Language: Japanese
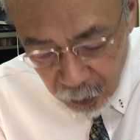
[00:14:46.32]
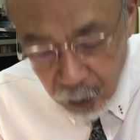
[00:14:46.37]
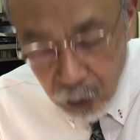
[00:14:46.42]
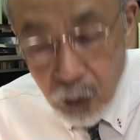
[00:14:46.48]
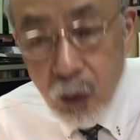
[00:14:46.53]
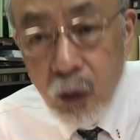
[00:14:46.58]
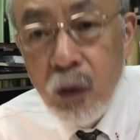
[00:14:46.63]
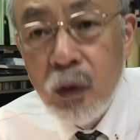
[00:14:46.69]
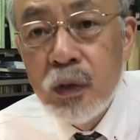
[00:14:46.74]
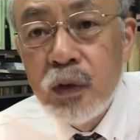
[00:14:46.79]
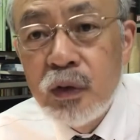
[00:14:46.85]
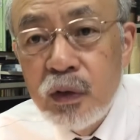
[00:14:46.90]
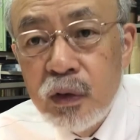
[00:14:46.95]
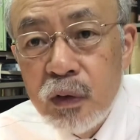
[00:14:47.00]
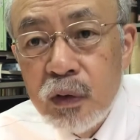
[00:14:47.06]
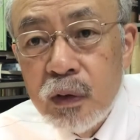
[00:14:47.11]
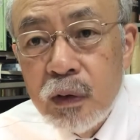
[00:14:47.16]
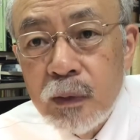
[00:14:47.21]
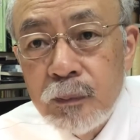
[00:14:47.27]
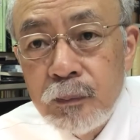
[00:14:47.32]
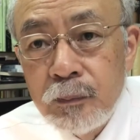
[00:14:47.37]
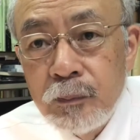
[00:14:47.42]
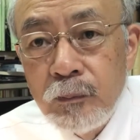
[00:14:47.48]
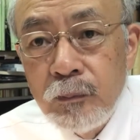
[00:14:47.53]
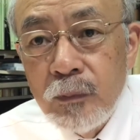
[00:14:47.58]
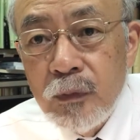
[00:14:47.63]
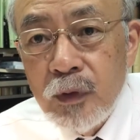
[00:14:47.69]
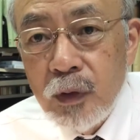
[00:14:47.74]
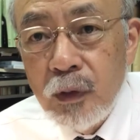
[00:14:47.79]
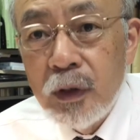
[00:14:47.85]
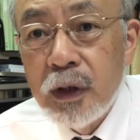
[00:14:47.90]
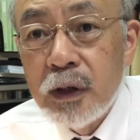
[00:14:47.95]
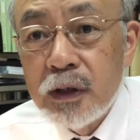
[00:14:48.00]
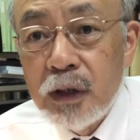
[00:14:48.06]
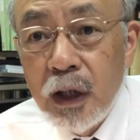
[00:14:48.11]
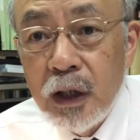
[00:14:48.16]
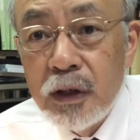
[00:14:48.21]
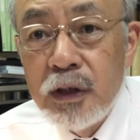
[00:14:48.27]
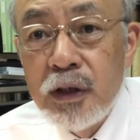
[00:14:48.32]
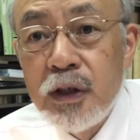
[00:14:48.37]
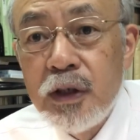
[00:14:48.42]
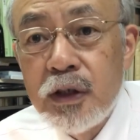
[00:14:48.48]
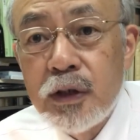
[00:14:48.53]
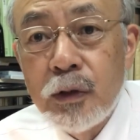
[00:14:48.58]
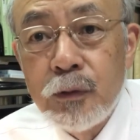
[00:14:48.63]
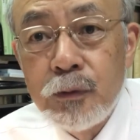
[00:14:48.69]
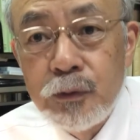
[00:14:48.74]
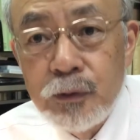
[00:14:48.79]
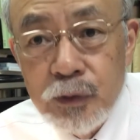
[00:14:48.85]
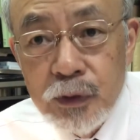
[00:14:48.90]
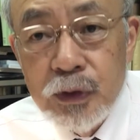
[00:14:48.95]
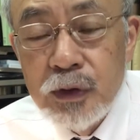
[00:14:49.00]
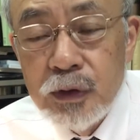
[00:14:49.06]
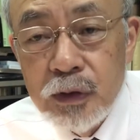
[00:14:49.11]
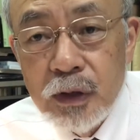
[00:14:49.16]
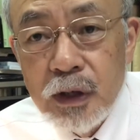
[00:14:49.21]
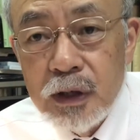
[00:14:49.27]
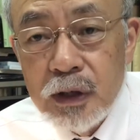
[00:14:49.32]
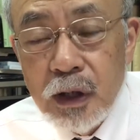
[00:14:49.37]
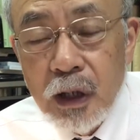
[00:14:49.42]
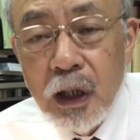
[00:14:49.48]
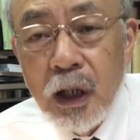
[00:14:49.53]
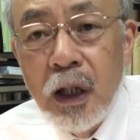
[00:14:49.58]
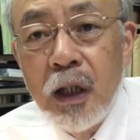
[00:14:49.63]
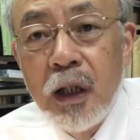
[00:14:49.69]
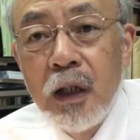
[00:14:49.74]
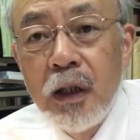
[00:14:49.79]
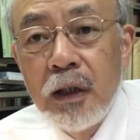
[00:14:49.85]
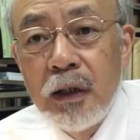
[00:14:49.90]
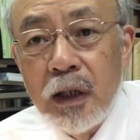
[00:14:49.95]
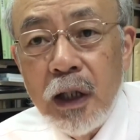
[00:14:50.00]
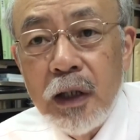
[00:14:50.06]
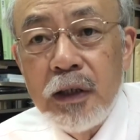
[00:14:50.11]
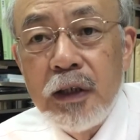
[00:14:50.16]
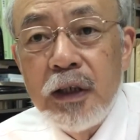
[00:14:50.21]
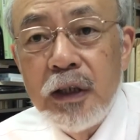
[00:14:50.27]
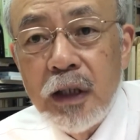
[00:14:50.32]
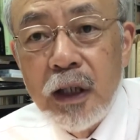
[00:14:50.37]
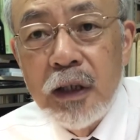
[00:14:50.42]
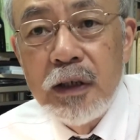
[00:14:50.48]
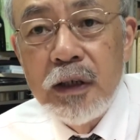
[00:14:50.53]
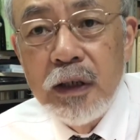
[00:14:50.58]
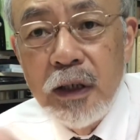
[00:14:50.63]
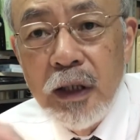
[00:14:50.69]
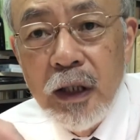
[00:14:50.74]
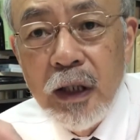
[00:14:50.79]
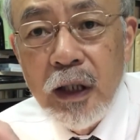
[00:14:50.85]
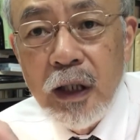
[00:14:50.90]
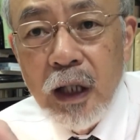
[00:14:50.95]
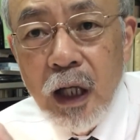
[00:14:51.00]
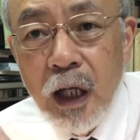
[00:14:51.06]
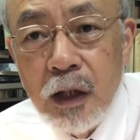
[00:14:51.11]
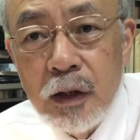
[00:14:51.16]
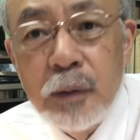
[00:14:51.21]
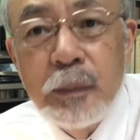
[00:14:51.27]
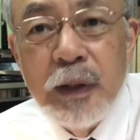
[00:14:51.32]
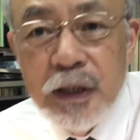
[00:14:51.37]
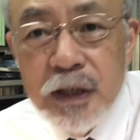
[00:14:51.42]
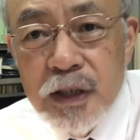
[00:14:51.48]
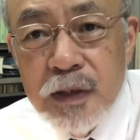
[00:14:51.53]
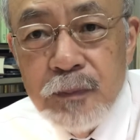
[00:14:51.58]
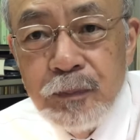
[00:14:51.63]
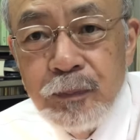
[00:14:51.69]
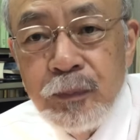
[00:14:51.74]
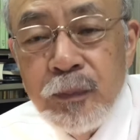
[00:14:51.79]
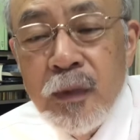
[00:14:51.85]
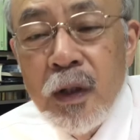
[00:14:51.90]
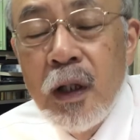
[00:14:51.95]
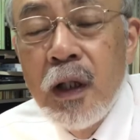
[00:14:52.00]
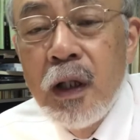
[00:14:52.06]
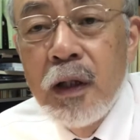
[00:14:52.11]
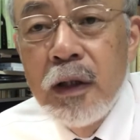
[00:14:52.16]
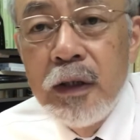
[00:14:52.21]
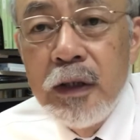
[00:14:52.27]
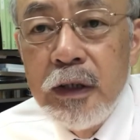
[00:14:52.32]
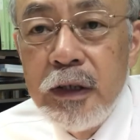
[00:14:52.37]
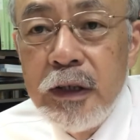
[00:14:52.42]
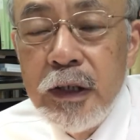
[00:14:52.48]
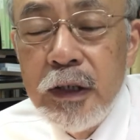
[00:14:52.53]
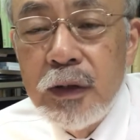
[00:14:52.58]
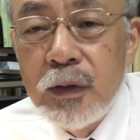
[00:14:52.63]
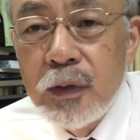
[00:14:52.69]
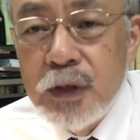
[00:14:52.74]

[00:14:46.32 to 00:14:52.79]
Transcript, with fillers: 本当これ三人称複数ですから何々であるべし生きと